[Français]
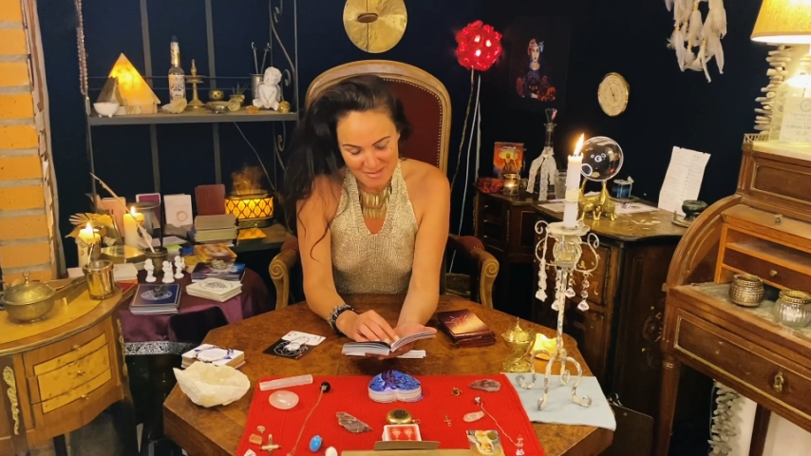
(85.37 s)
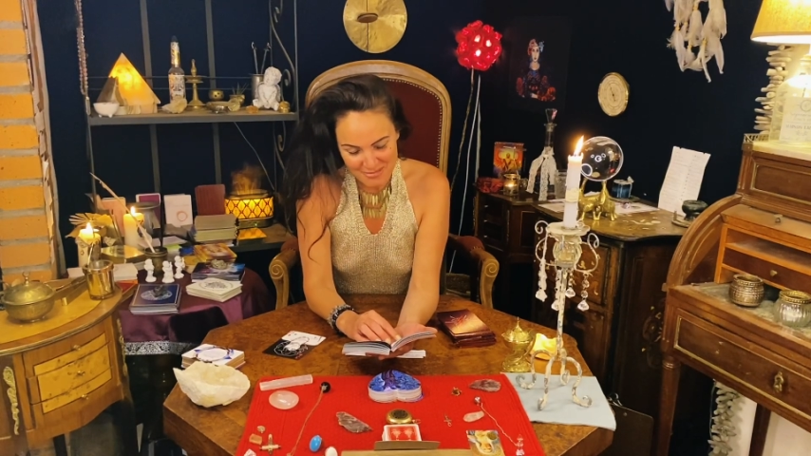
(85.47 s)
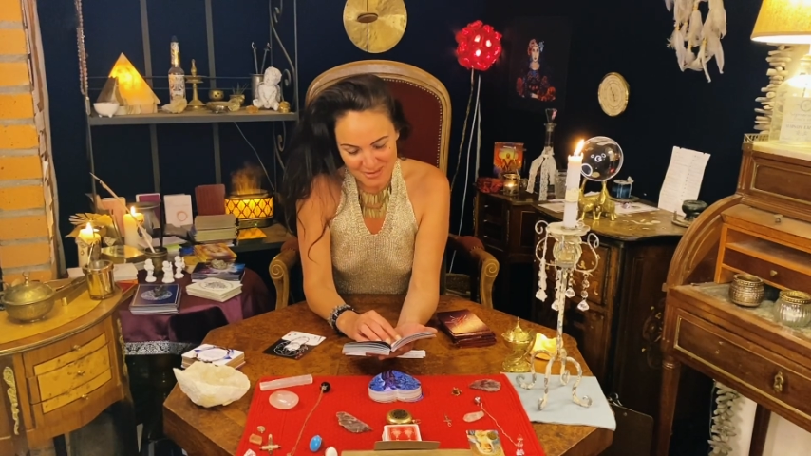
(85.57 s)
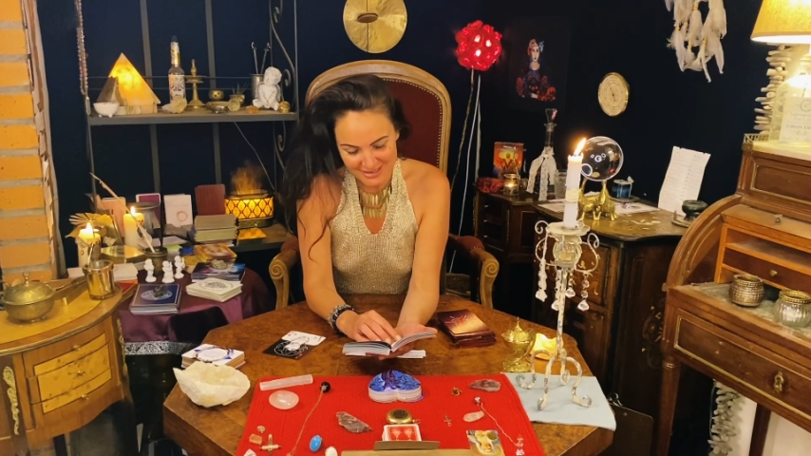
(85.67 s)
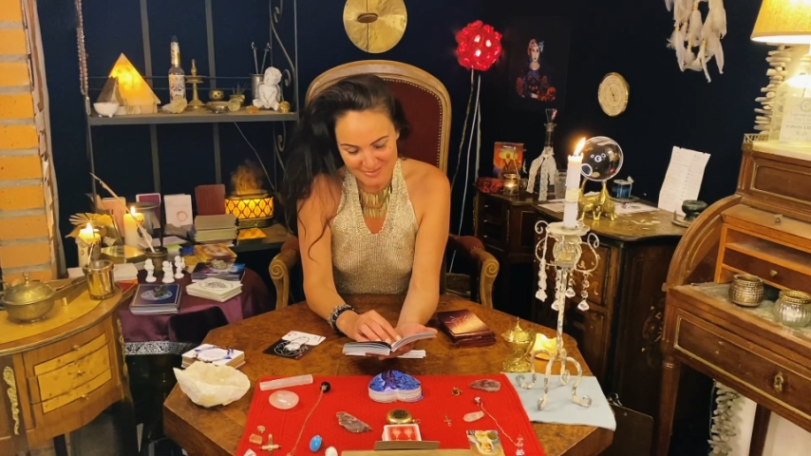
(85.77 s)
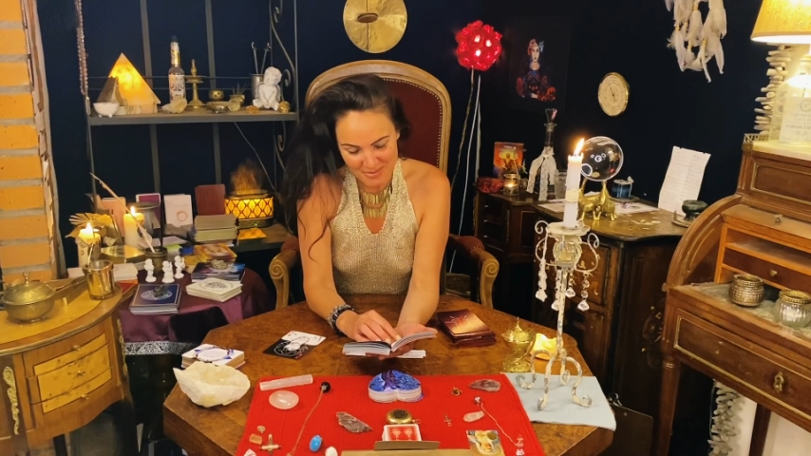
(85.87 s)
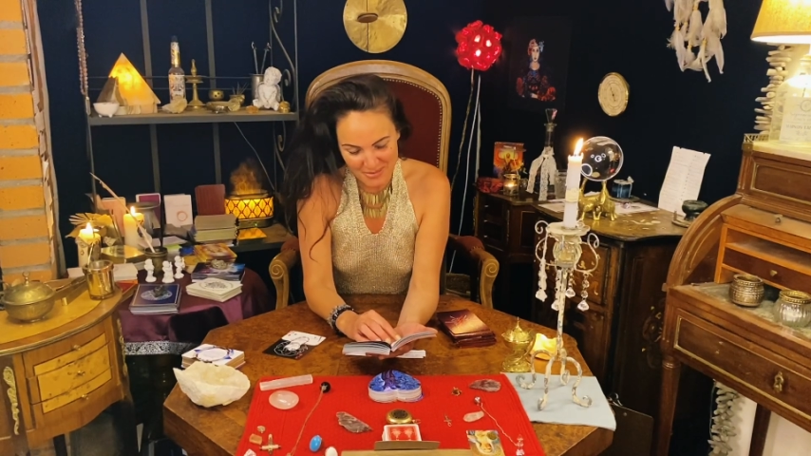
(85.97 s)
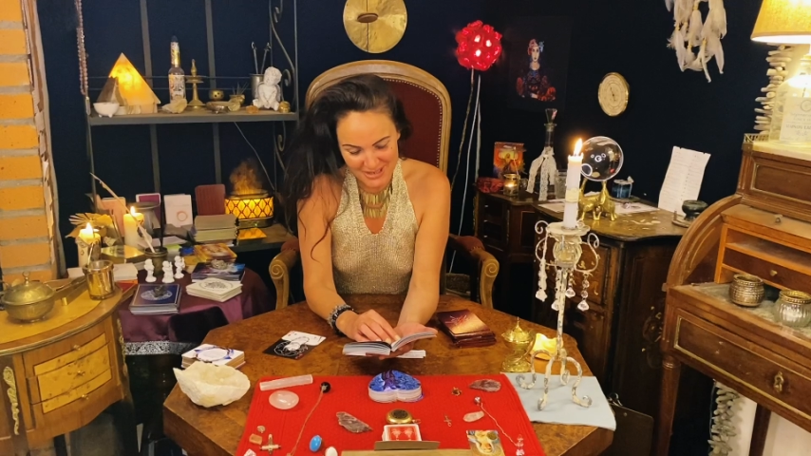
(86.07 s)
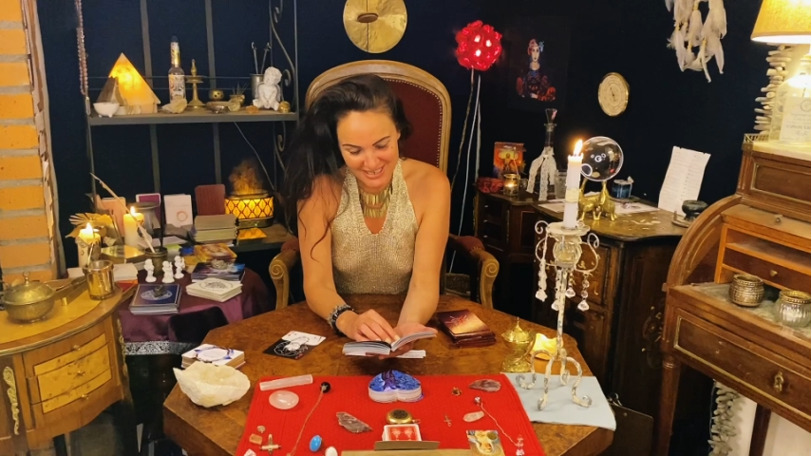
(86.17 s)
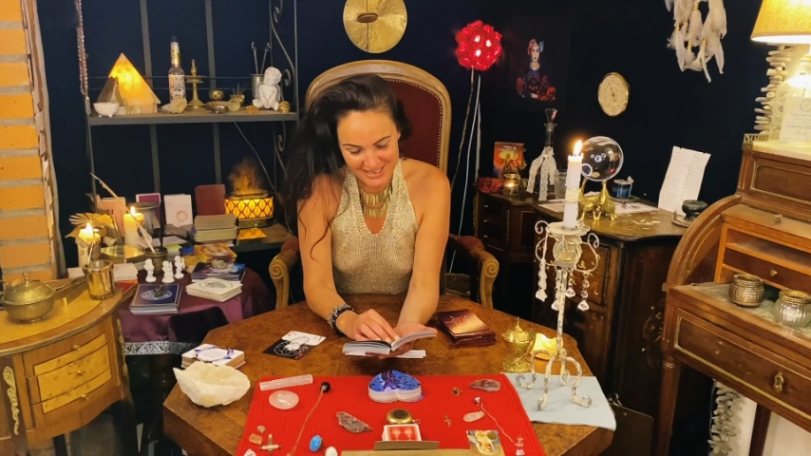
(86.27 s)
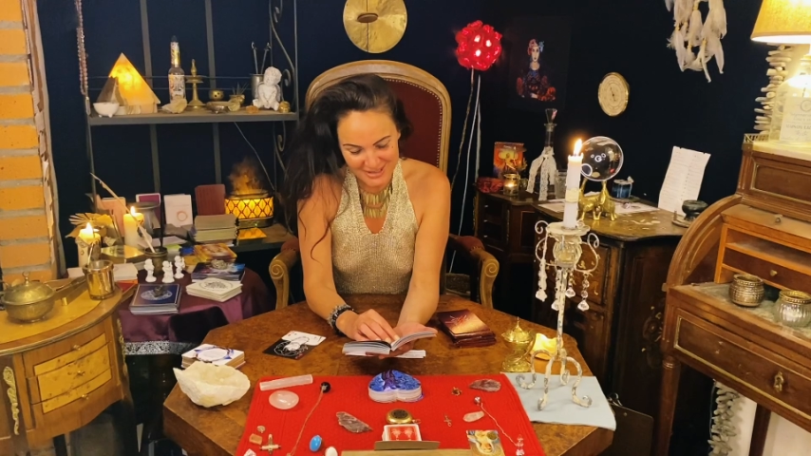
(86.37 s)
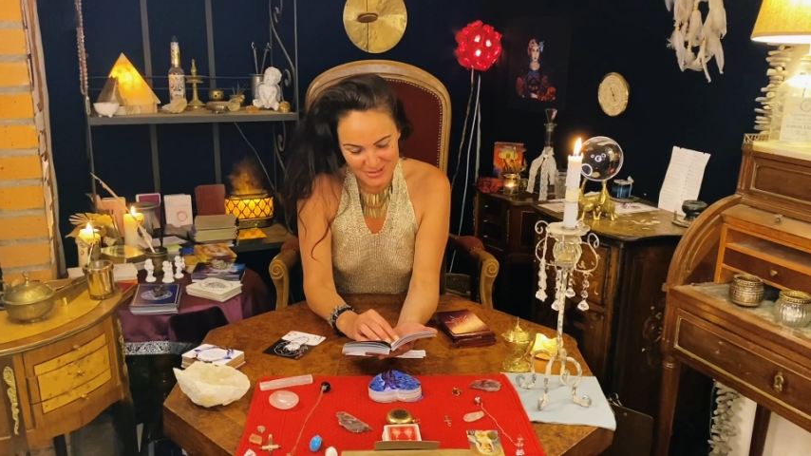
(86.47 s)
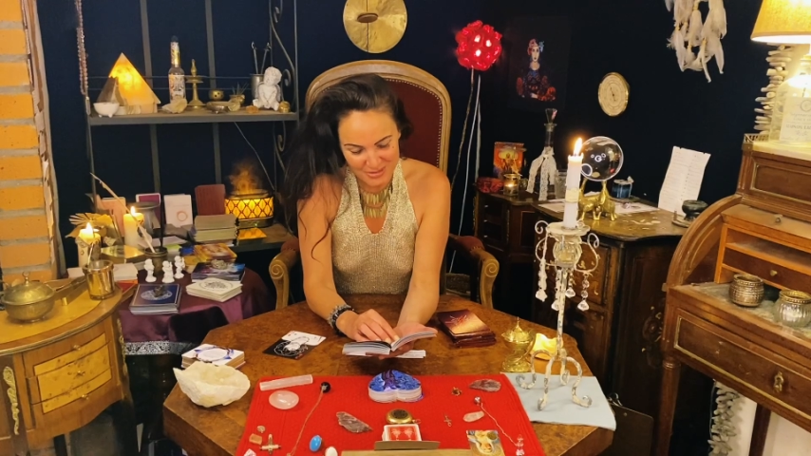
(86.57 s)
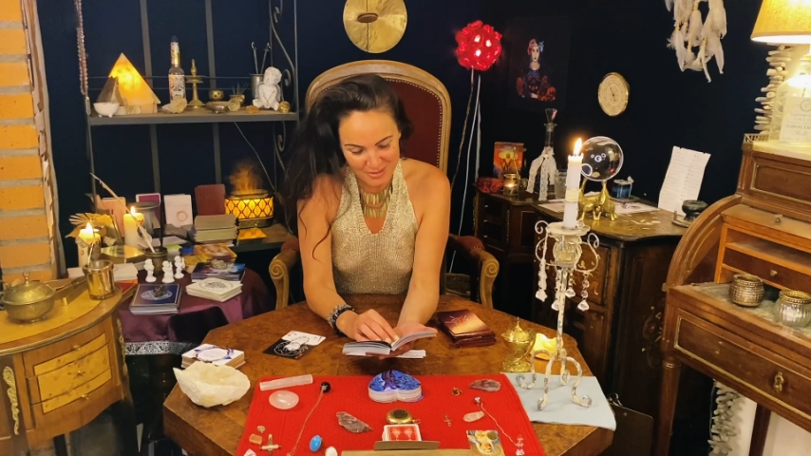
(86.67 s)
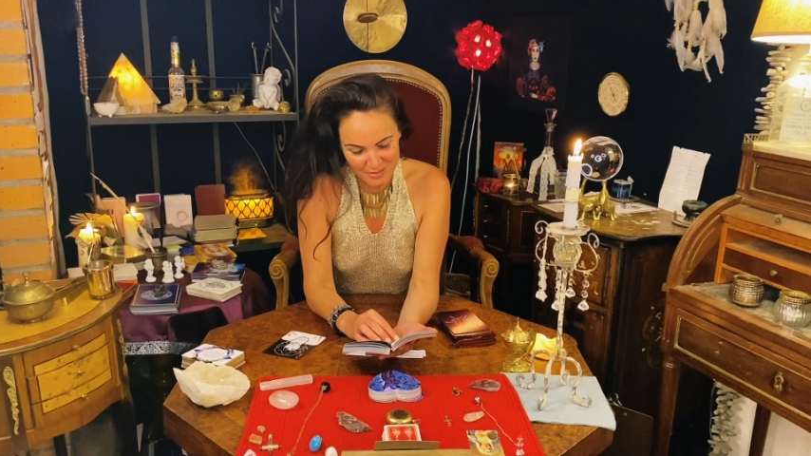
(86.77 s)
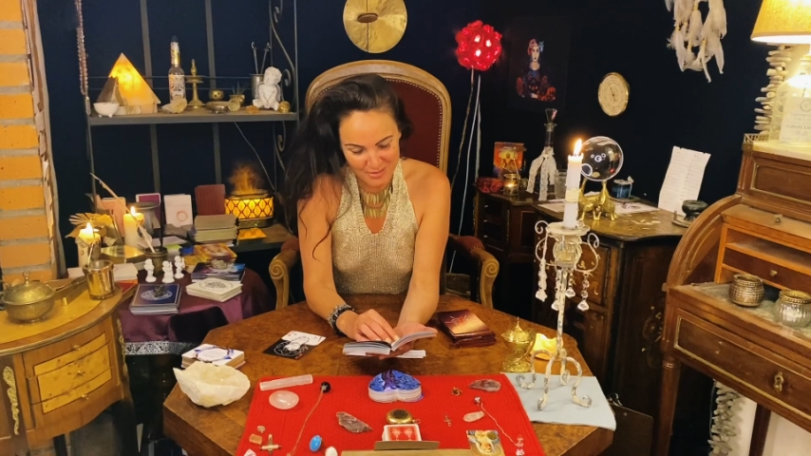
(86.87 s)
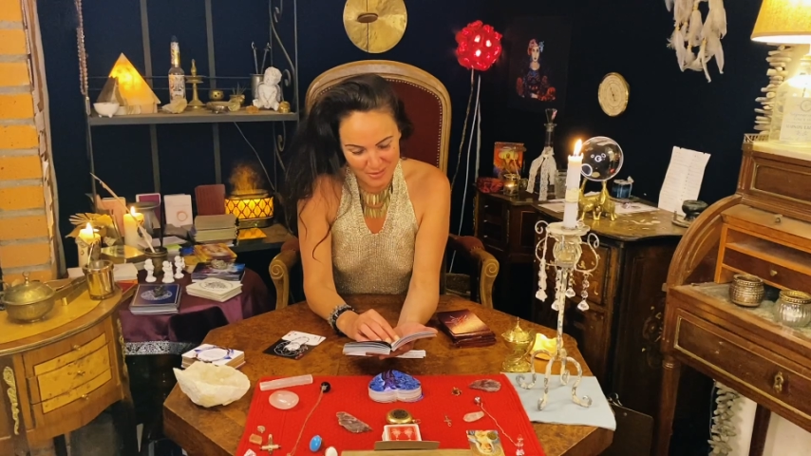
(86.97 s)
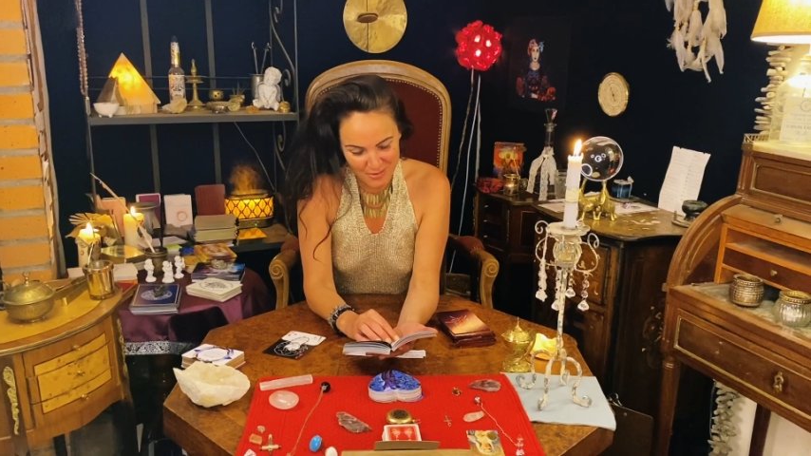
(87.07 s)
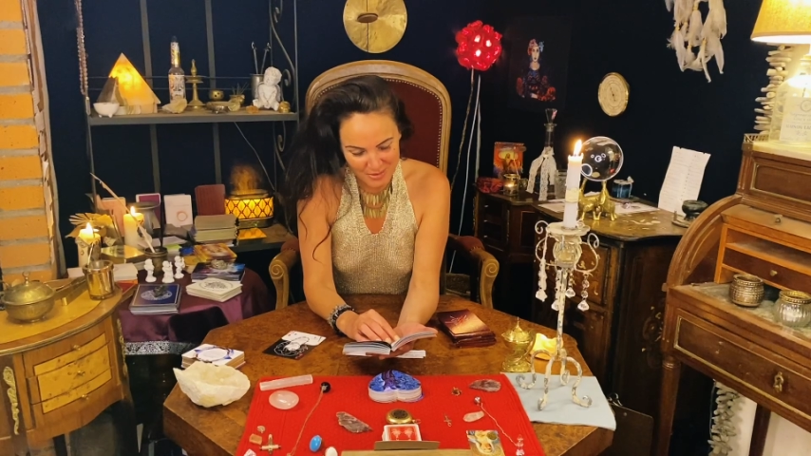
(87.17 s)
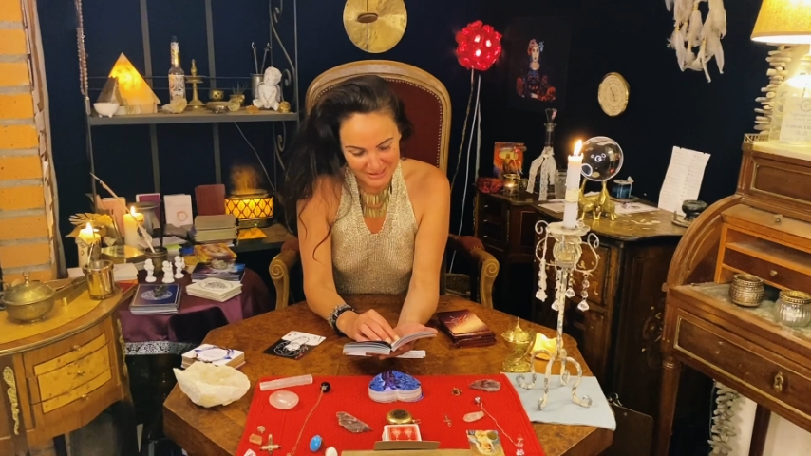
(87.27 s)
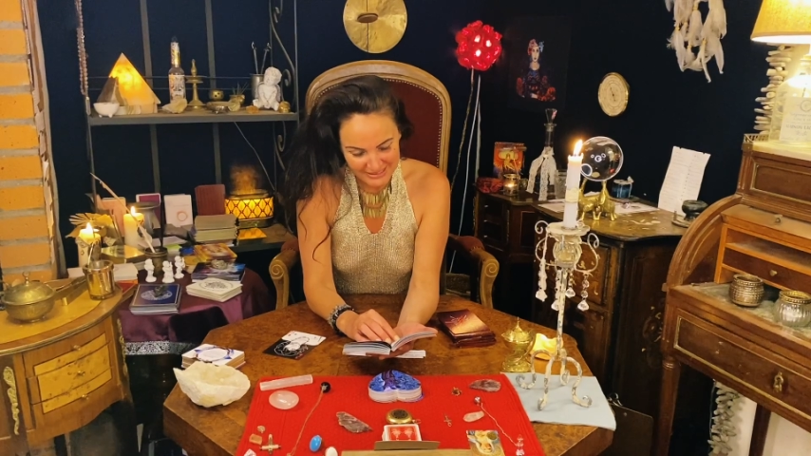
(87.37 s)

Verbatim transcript: pour tes projets se gonfleront